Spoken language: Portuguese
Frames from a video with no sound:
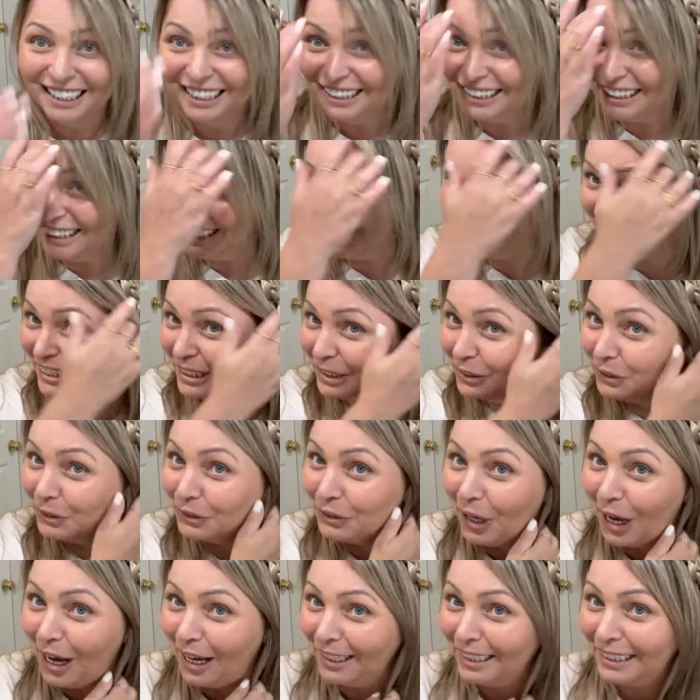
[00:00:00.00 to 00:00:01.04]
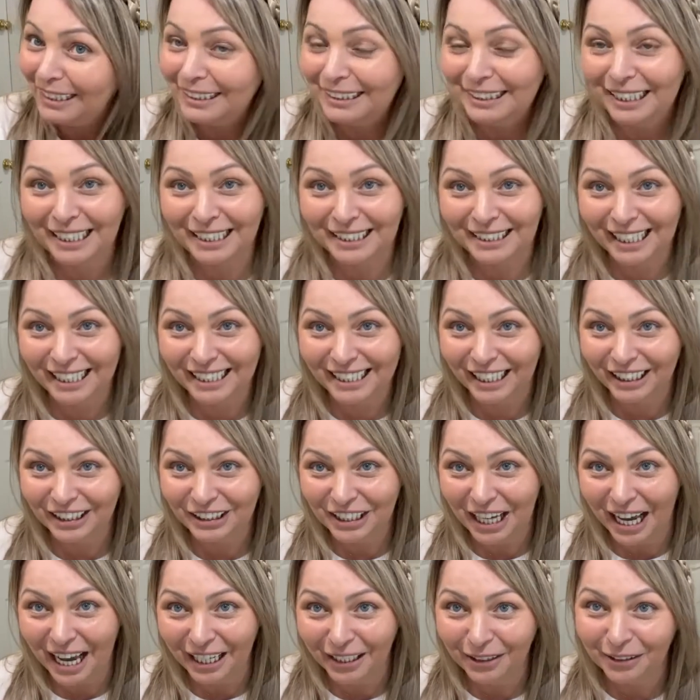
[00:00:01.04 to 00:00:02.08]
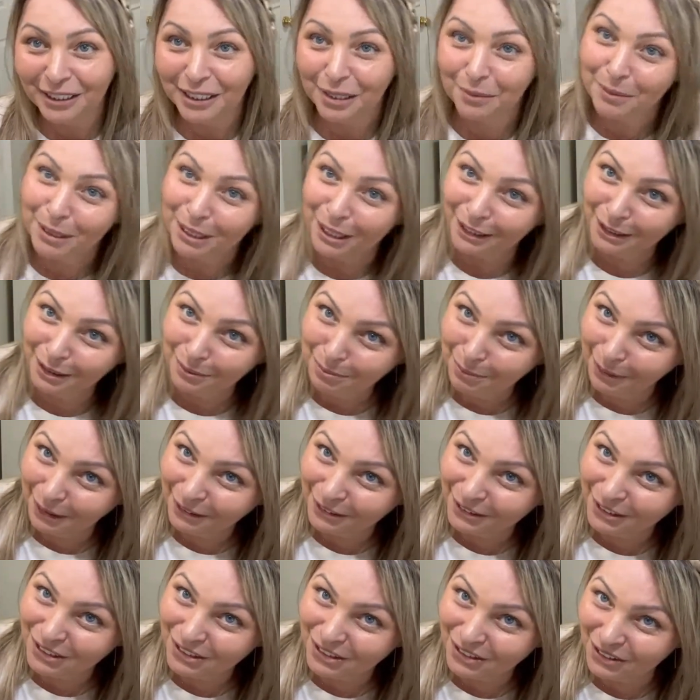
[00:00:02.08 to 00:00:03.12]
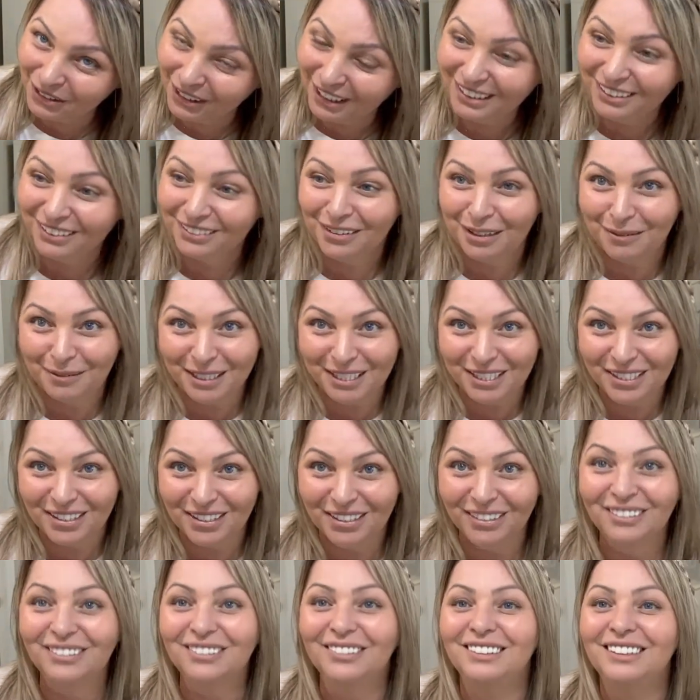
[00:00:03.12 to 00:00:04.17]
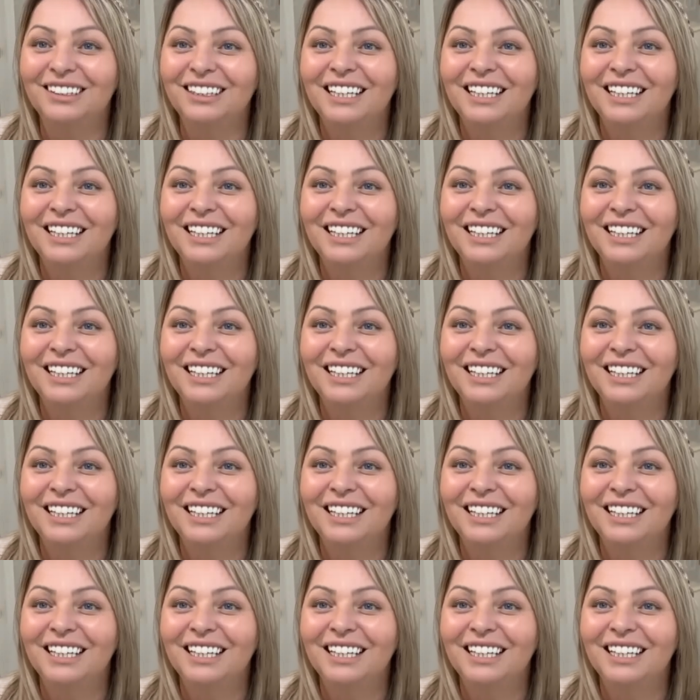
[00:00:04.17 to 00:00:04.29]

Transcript: 35 dólares, o que, que, vocês acharam? Era melhor ter pago 18 no Amazon.